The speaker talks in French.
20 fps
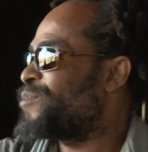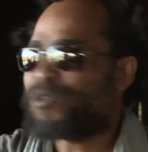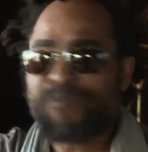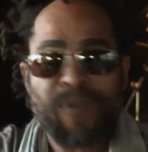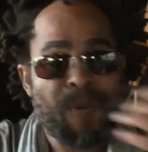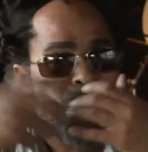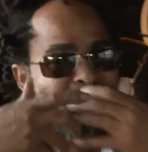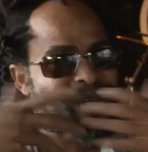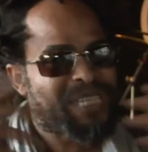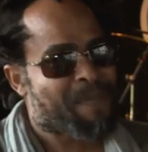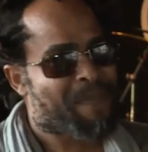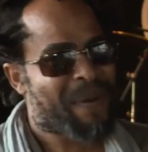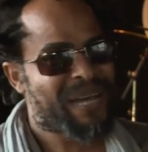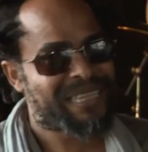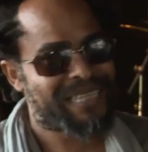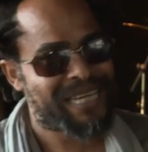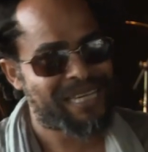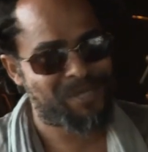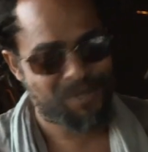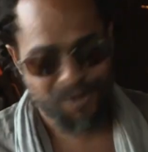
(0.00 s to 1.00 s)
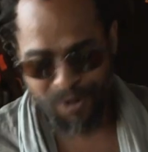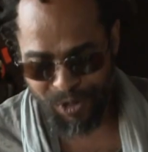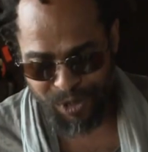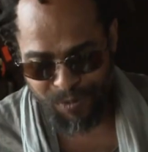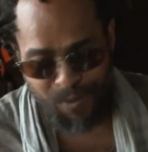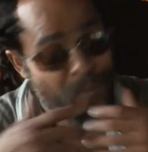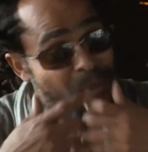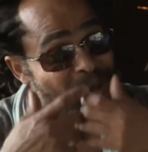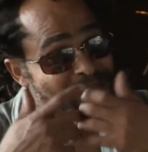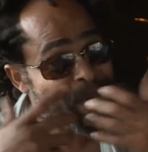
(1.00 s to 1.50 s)
je me posais pas de questions,
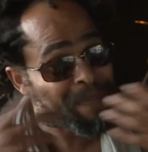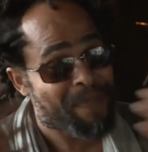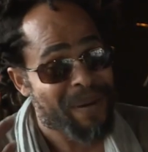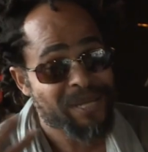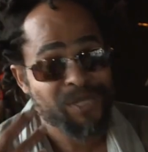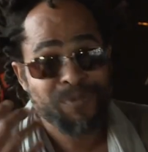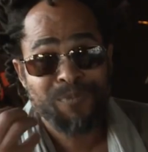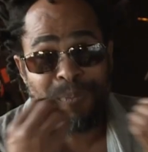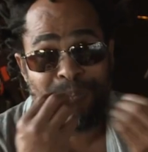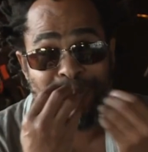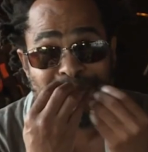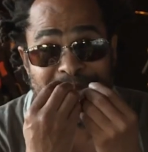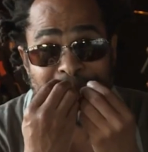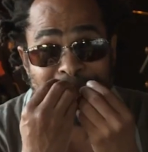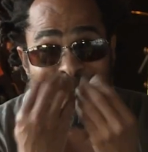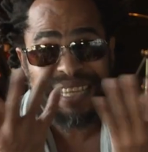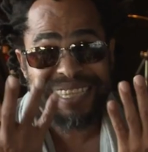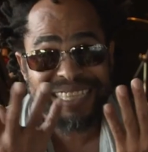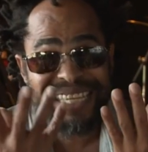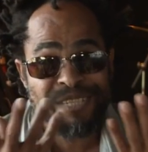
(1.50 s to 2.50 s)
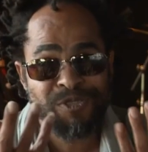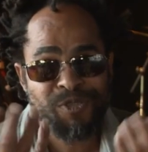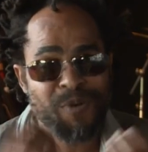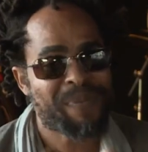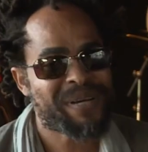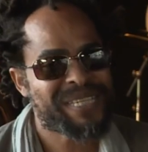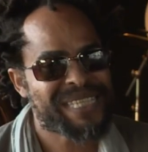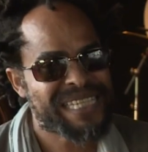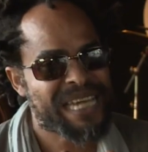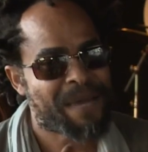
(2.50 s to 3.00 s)
je me posais pas, je me posais pas de questions
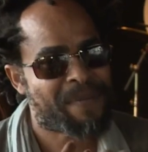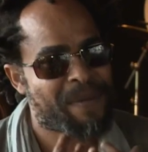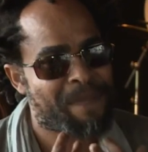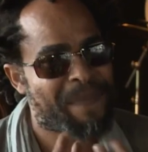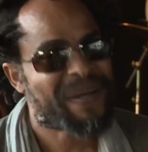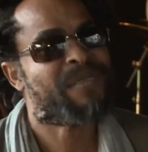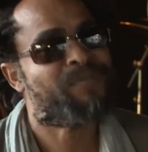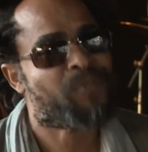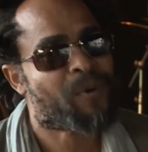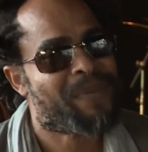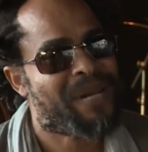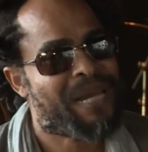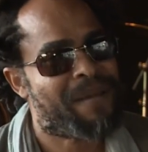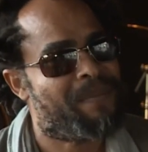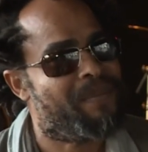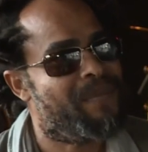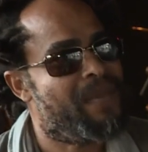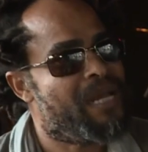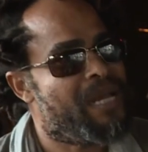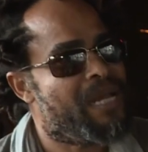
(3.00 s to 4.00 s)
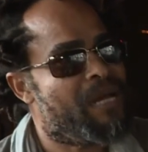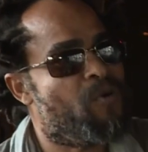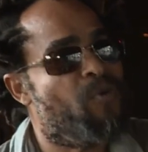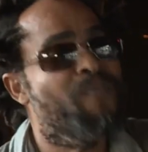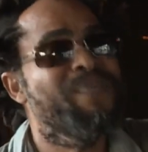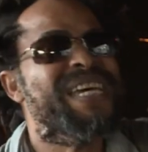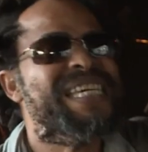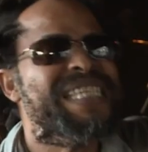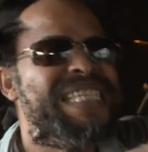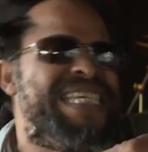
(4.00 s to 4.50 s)
parce qu'il n'y avait pas de problème. Ou
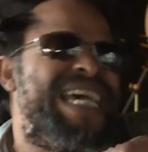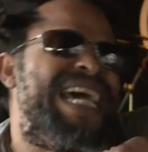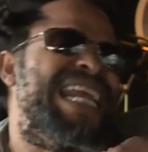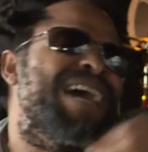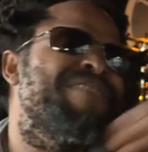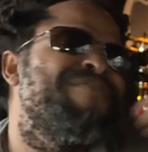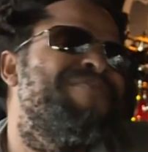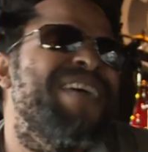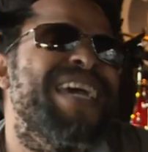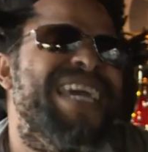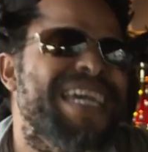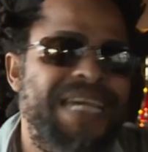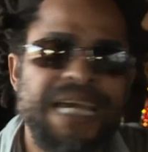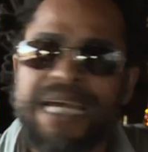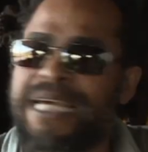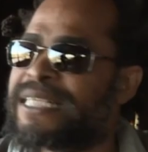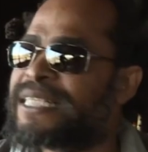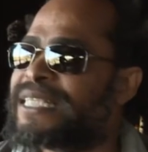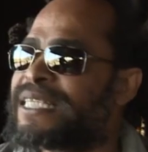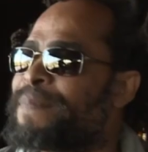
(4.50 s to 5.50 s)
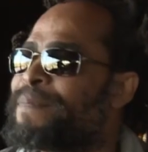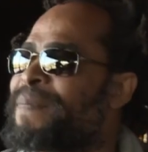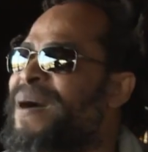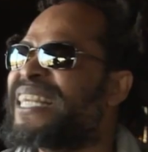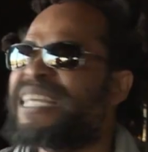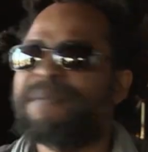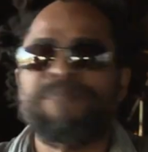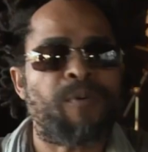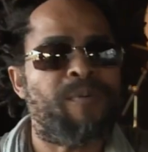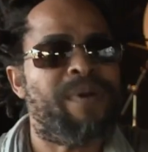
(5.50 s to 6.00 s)
bien s'il y en avait, c'est pas
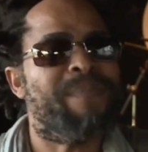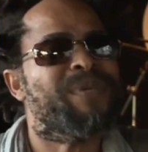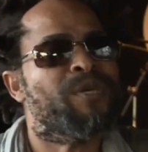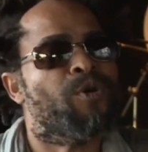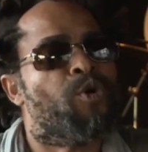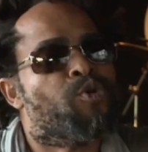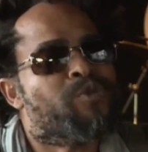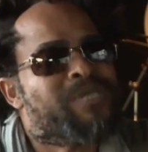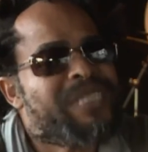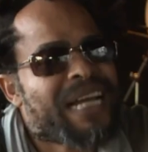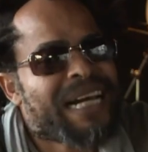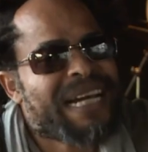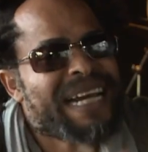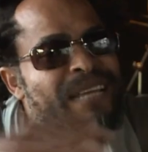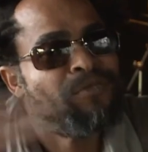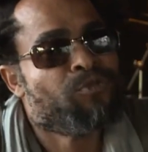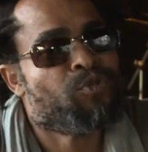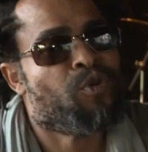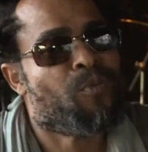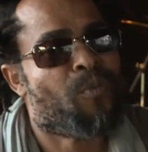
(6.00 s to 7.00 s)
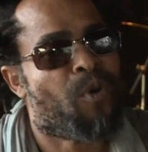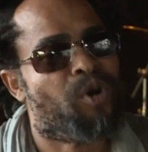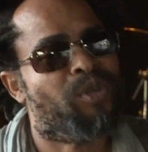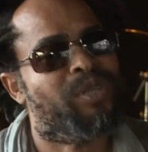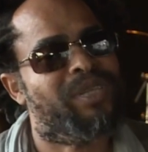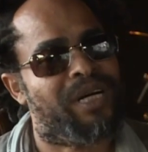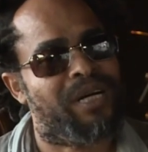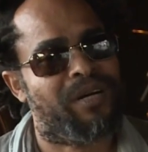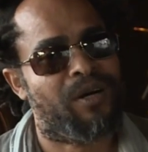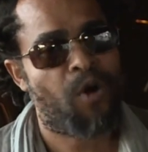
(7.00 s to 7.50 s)
des problèmes qui concernaient tout le
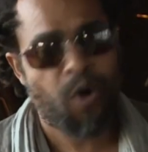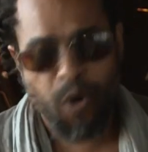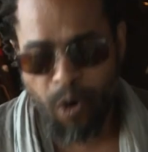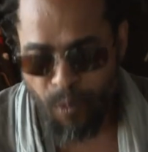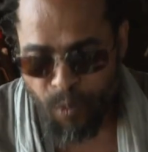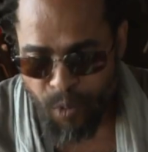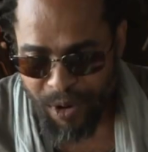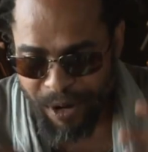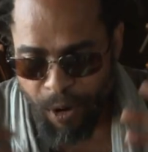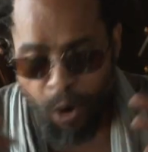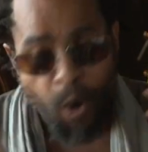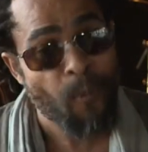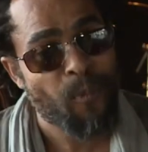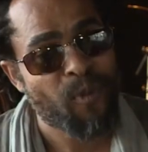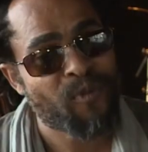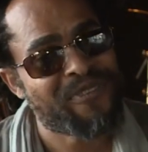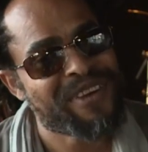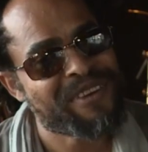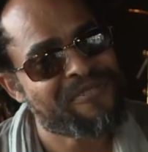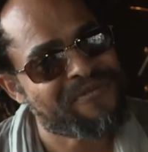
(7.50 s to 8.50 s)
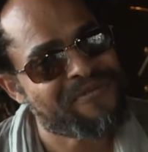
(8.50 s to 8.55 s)
monde. Au moins on pouvait